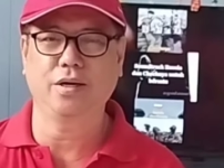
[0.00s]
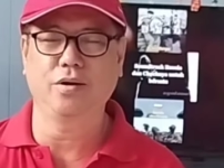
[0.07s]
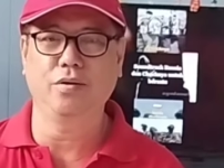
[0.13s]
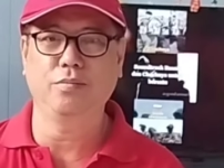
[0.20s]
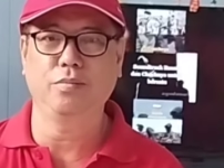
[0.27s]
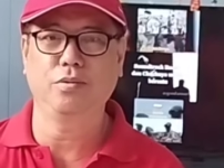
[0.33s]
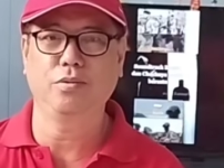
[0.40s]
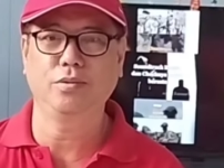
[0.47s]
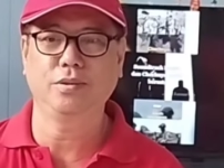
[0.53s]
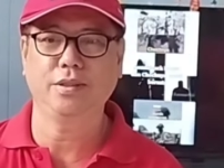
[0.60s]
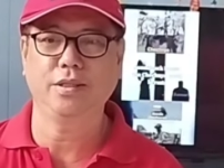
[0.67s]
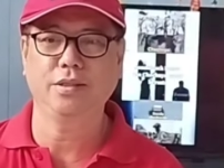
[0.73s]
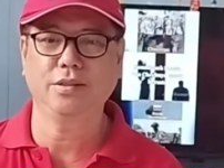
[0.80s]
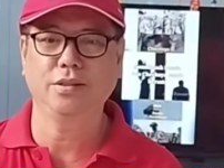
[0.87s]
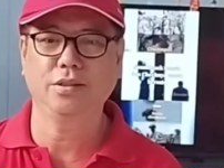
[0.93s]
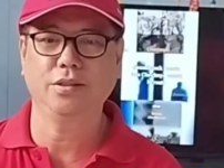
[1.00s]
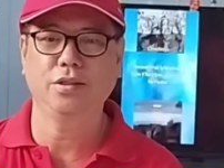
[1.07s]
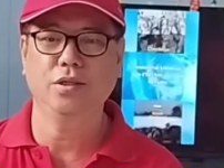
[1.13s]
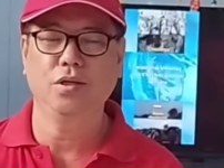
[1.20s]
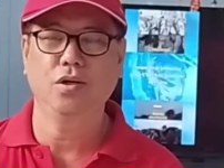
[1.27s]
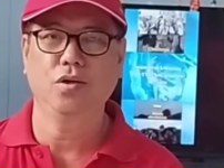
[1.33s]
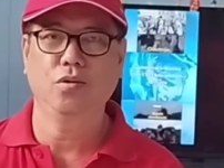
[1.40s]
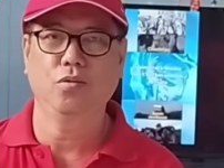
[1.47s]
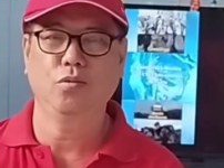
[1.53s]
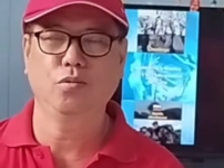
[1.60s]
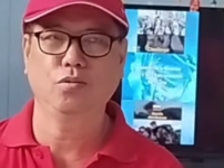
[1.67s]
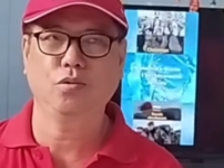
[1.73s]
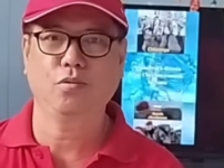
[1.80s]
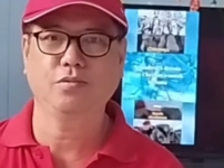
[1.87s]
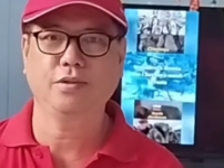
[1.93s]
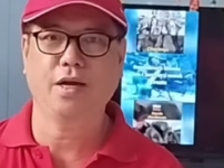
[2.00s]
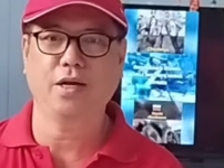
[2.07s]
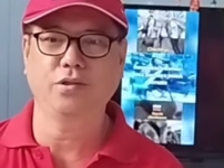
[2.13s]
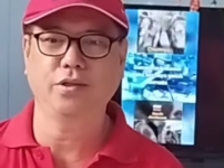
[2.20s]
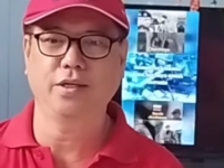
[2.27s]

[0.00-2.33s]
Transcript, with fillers: 现在乌克兰坚守